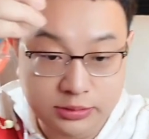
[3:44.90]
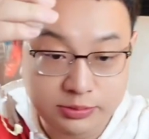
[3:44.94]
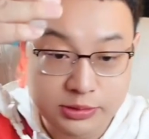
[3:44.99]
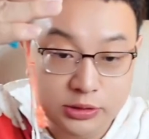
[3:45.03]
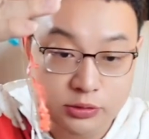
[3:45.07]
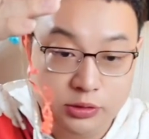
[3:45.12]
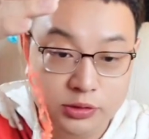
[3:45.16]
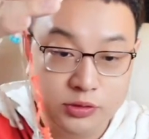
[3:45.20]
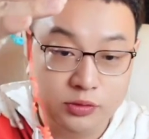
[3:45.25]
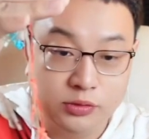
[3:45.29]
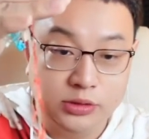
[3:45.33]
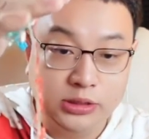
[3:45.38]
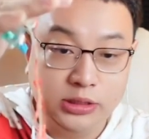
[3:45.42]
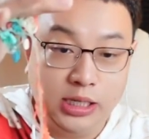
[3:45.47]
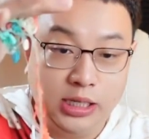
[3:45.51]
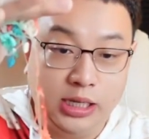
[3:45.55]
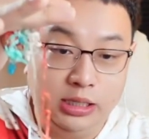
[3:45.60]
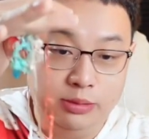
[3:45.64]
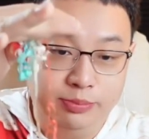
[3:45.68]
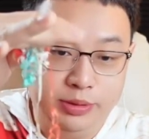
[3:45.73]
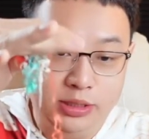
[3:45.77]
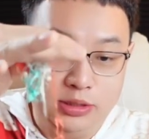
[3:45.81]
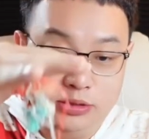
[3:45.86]
一堆，重新看一
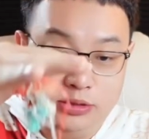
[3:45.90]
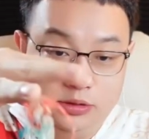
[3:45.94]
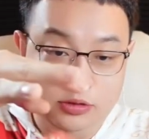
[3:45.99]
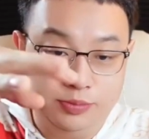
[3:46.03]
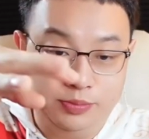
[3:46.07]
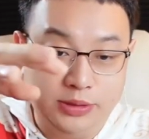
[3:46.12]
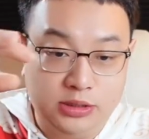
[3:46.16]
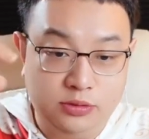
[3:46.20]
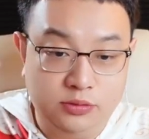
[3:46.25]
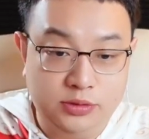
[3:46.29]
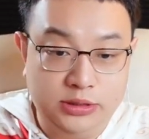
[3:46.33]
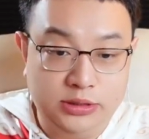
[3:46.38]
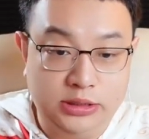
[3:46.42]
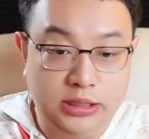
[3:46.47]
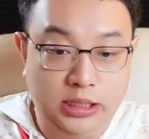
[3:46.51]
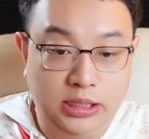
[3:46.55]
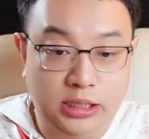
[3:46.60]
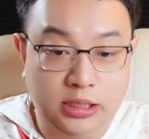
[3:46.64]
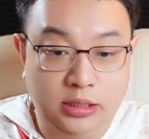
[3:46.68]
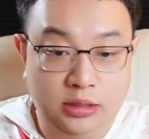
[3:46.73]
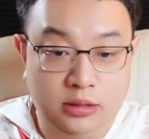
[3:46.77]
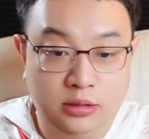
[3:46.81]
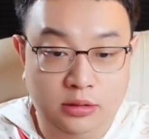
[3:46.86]
下，喷就喷出这些
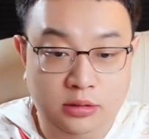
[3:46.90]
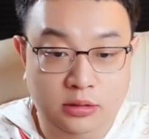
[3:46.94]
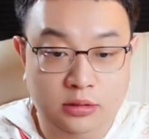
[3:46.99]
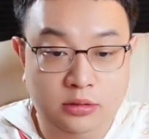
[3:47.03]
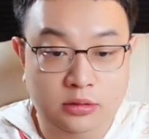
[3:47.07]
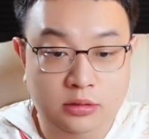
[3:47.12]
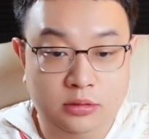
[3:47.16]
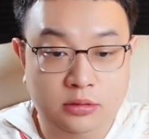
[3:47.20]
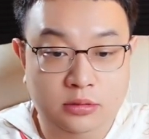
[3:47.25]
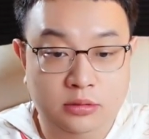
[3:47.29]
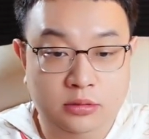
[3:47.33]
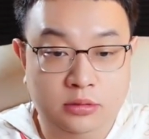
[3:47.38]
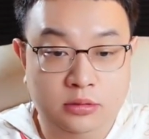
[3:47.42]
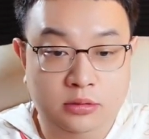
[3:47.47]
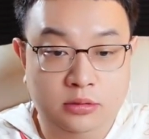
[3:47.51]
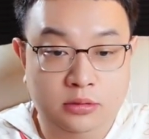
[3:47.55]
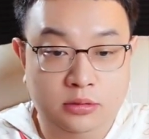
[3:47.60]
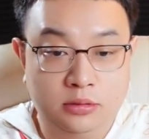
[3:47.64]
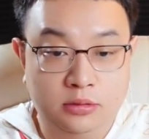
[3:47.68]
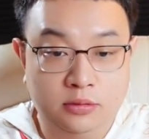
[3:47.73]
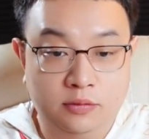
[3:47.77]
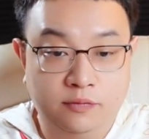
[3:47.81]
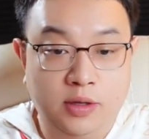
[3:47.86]
来，
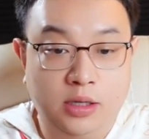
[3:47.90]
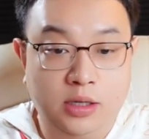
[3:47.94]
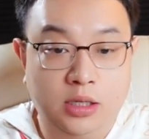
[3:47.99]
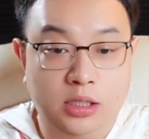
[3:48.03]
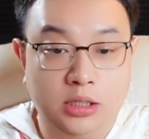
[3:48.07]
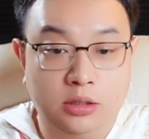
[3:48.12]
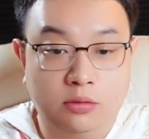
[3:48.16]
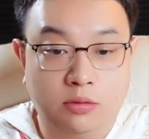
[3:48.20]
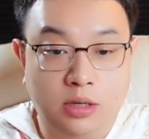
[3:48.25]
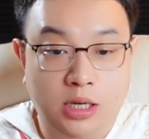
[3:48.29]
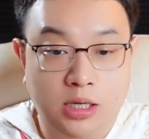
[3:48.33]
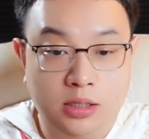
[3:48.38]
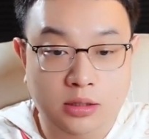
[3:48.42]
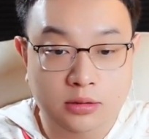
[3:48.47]
换个礼花。